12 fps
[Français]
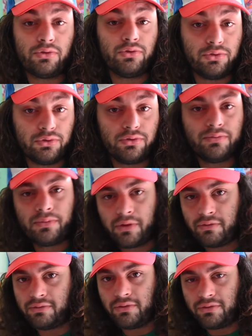au dos
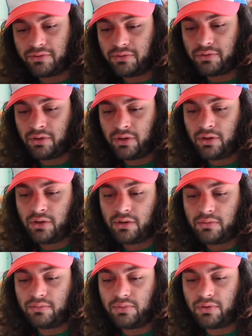vos vœux
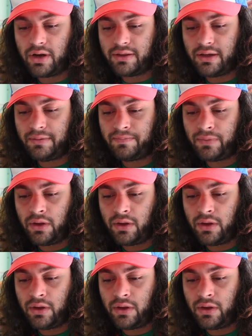pour l'année